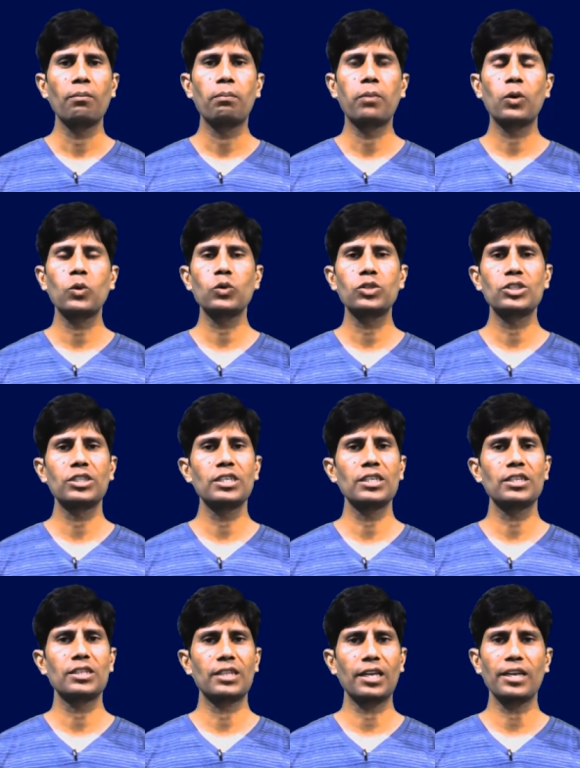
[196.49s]
बहुत सी
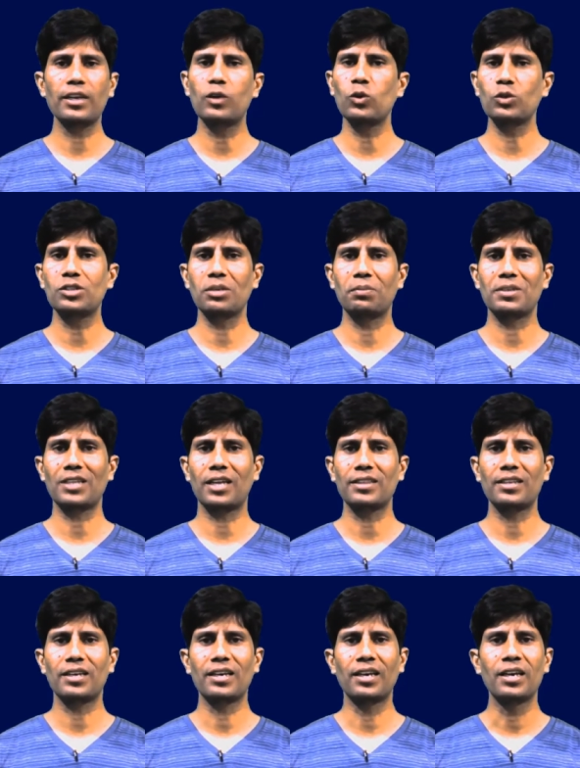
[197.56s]
तरीकों से
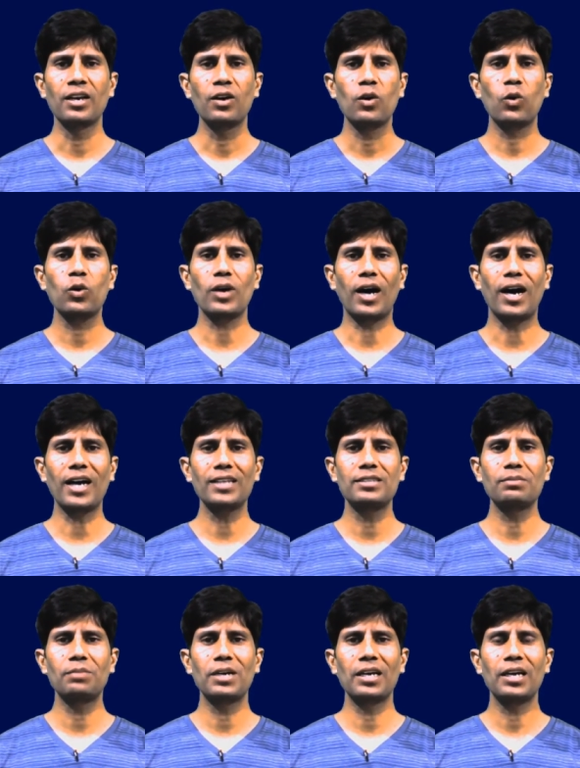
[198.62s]
बताते हैं और आज
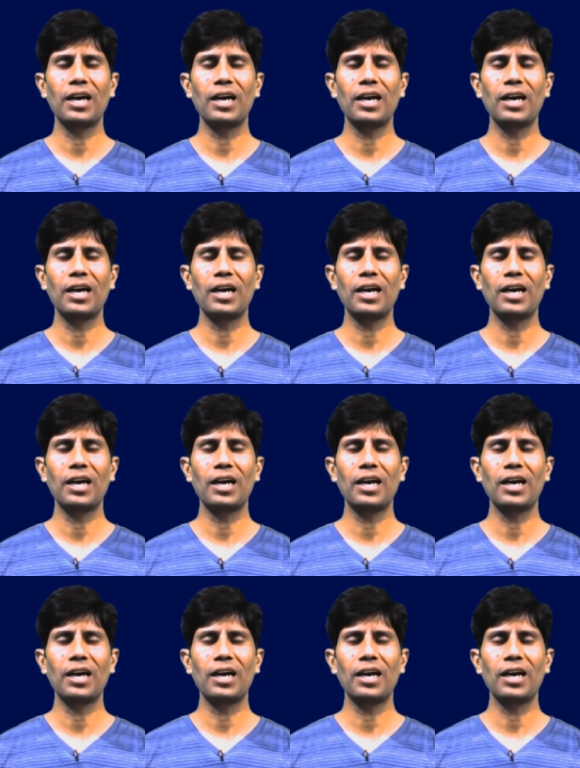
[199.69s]
मैं